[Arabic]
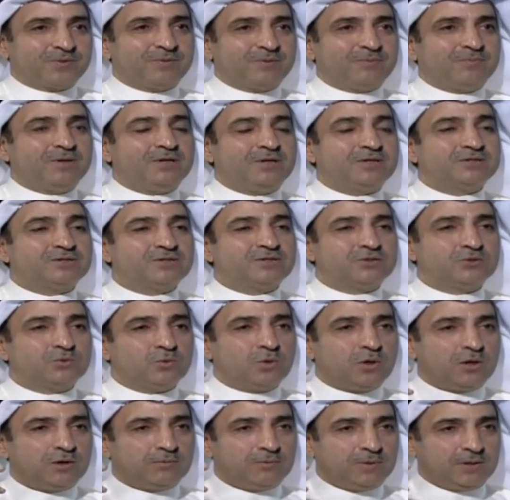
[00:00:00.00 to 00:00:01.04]

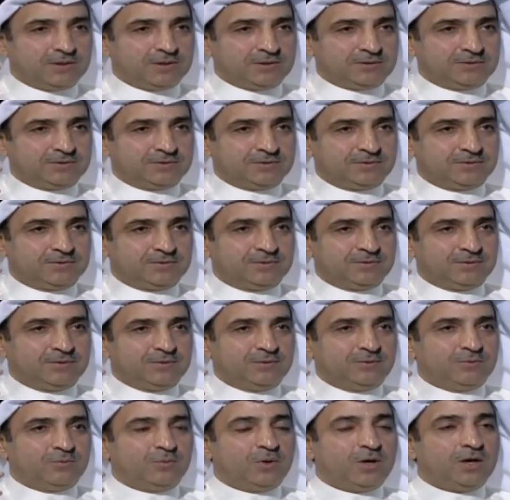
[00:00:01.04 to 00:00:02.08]
بالاستجوابات
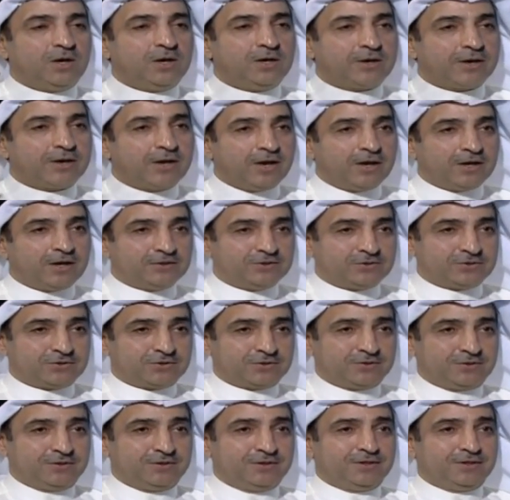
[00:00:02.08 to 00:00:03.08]
واحراج